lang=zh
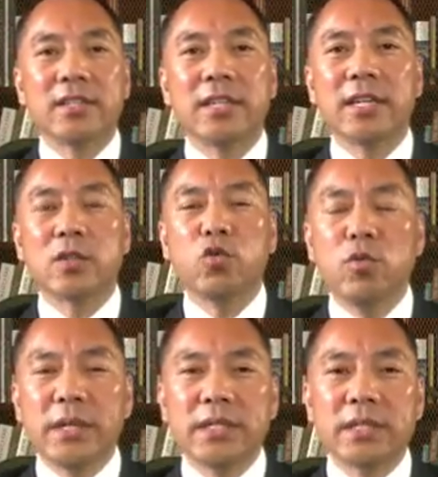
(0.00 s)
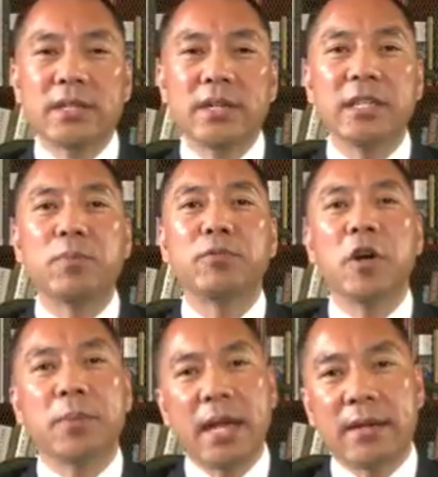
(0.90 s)
是一个突破性的胜利，你不
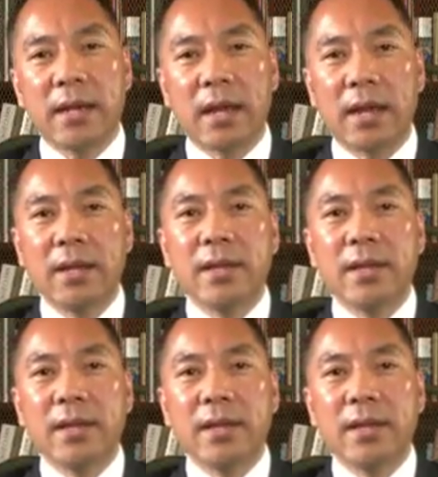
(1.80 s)
要骗人了，